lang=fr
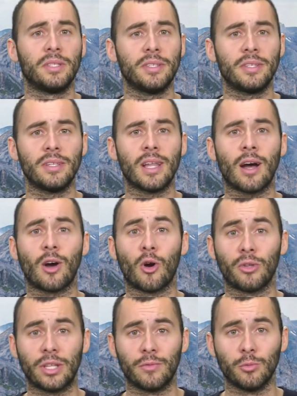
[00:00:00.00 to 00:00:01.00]
Mais d'ici là,
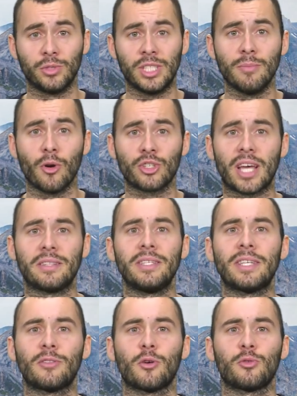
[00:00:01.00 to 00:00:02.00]
rendez-vous dimanche à
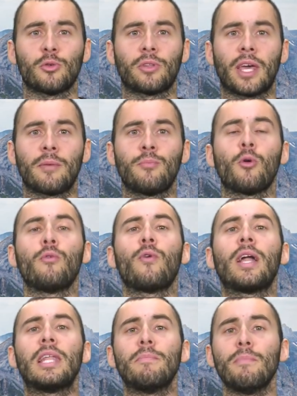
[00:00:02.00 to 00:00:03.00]
17h sur Trek pour
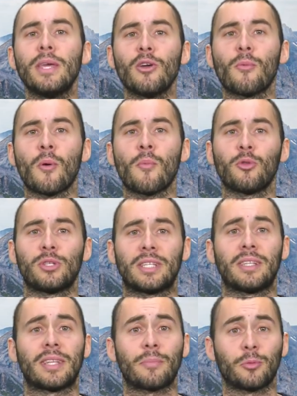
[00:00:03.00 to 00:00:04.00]
revoir les meilleurs moments de
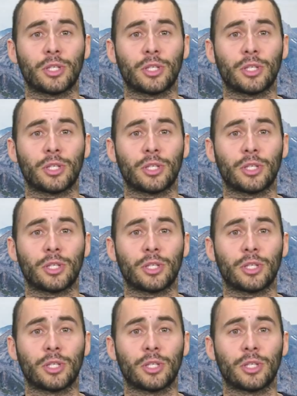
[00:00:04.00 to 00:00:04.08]
cette étape